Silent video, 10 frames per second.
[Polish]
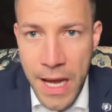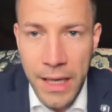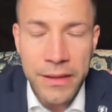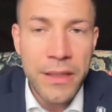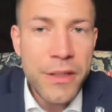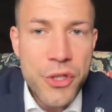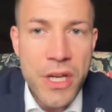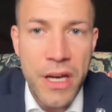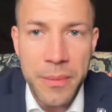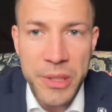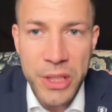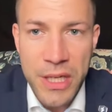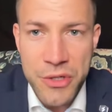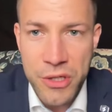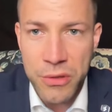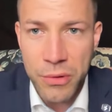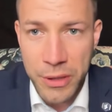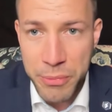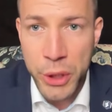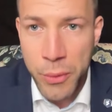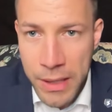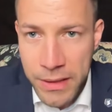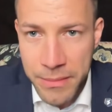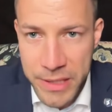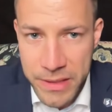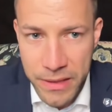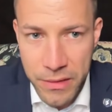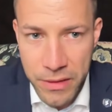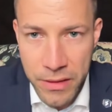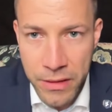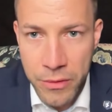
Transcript: a te liczne arbitraże, których przykładem jest ten